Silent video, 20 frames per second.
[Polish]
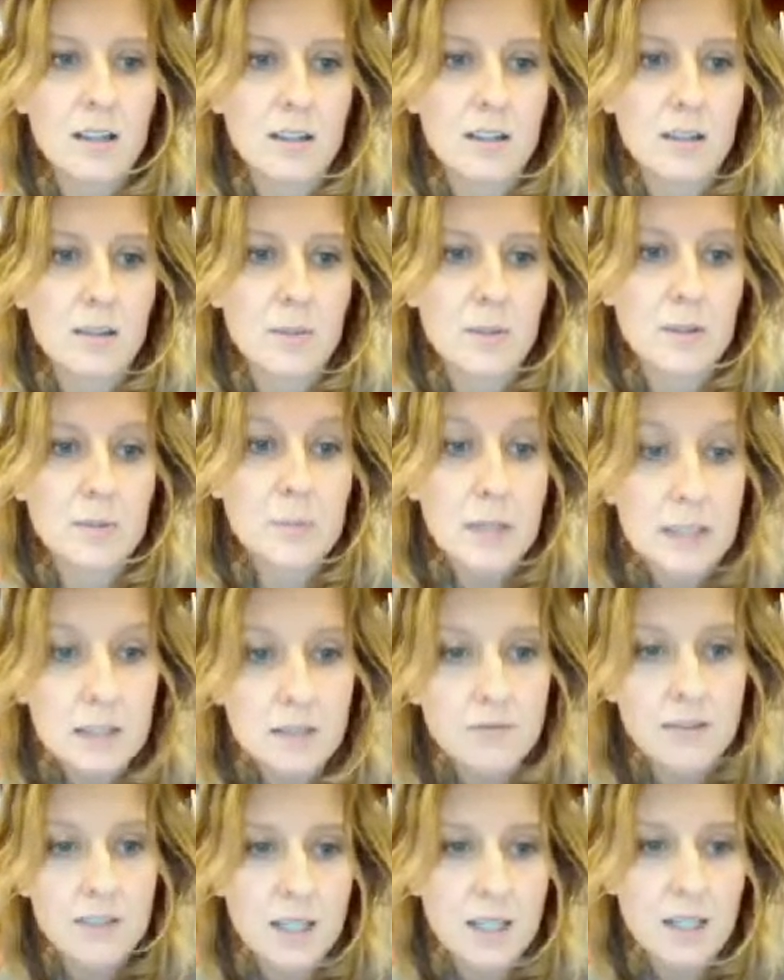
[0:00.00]
e,
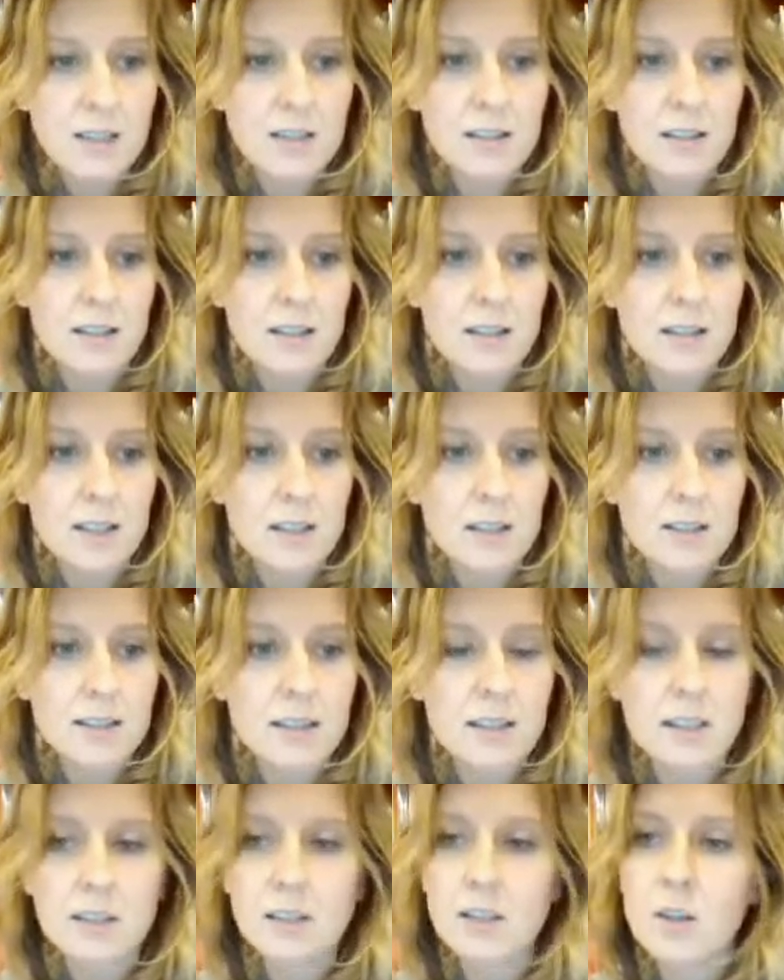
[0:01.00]
perspektyw i tak, tak, tak
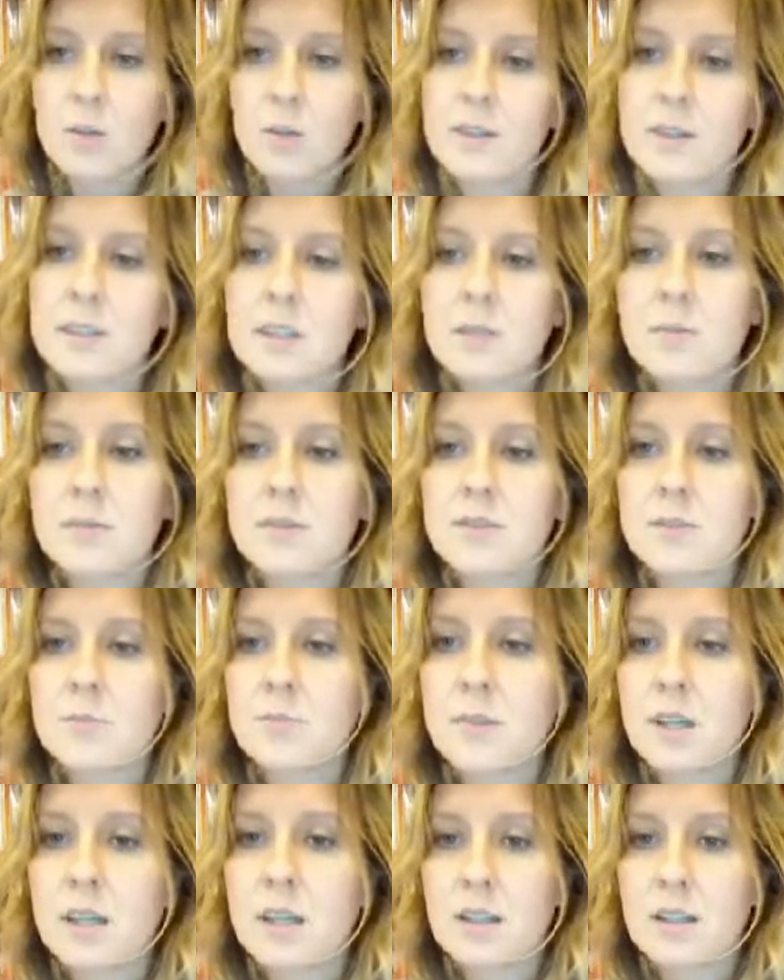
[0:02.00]
dzisiaj na niego będziemy
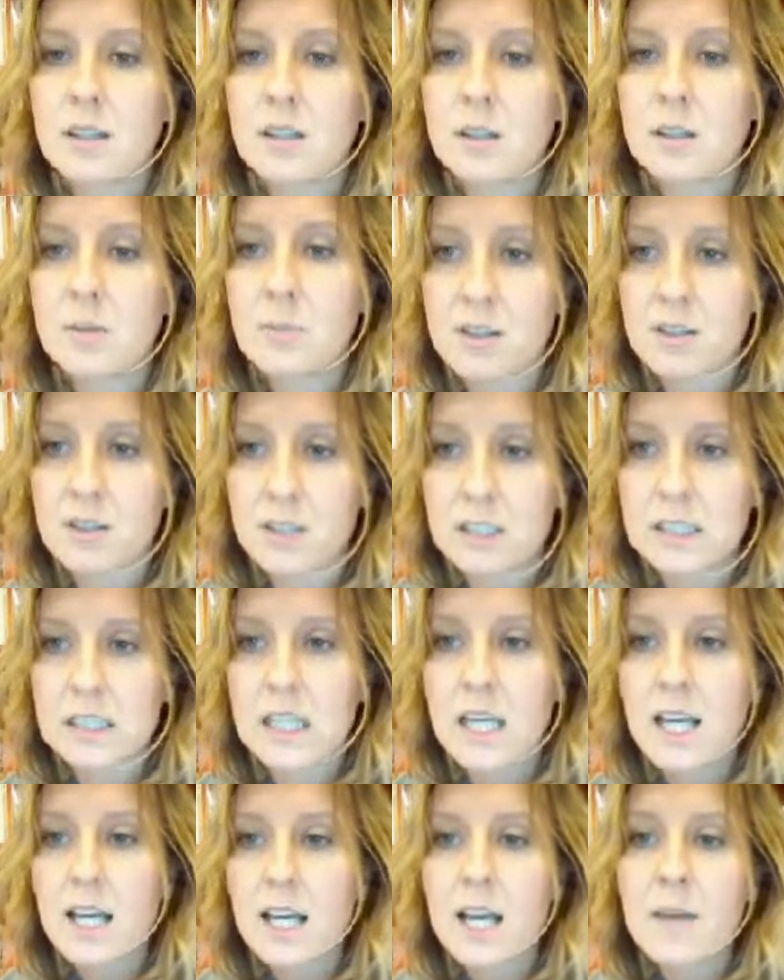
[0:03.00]
sobie e,
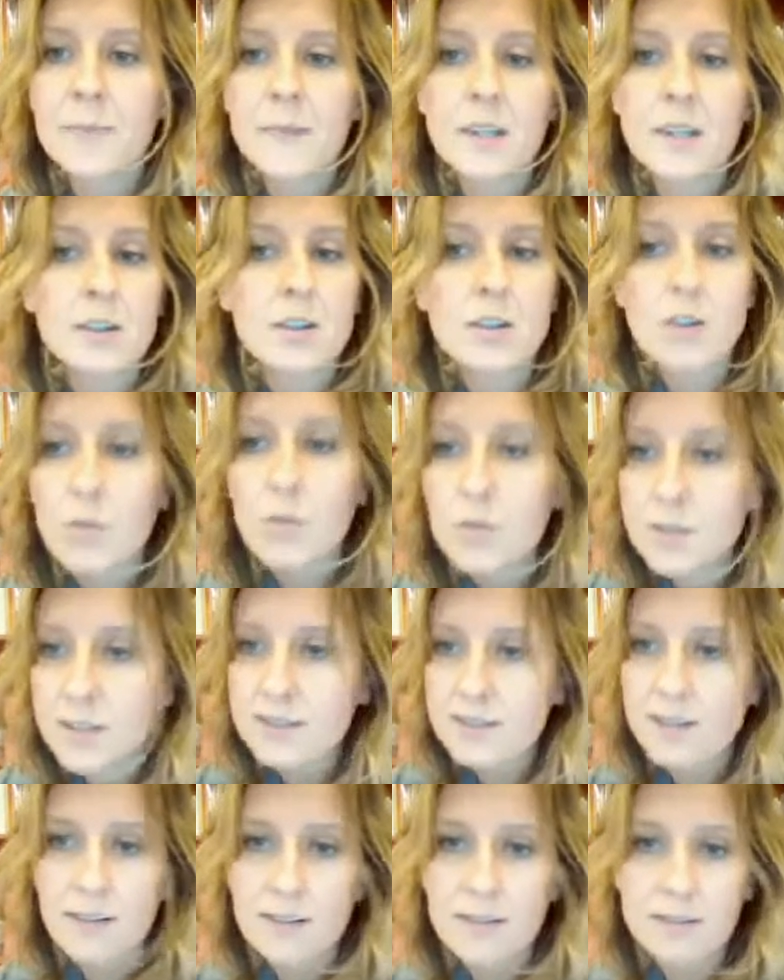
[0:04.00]
patrzeć. Tylko
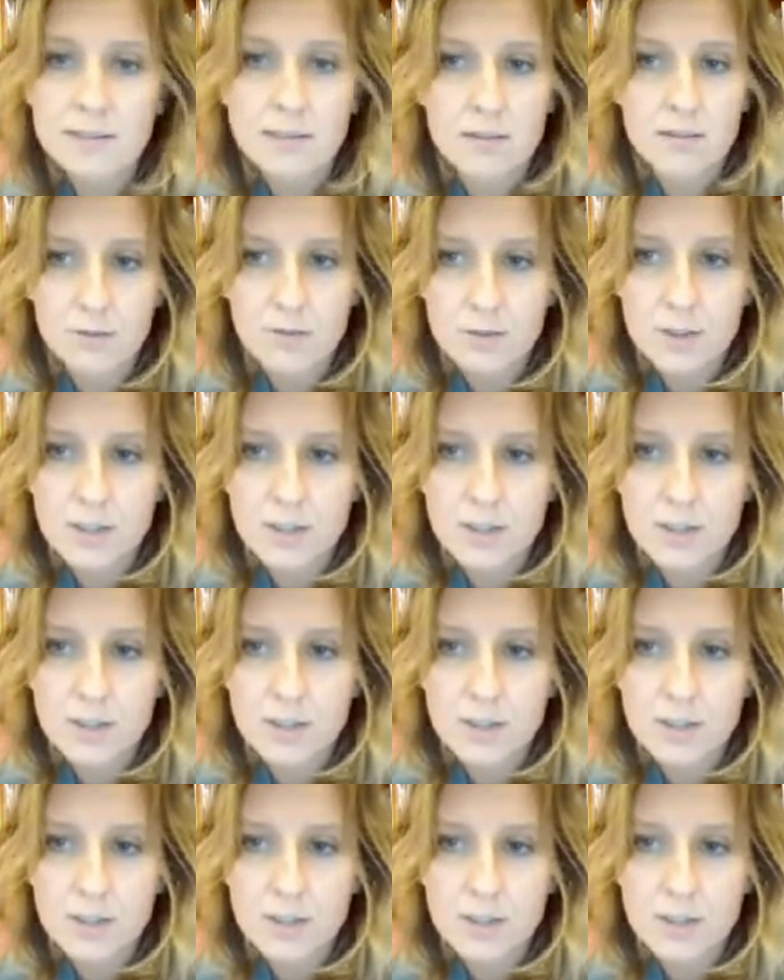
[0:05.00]
uściślając,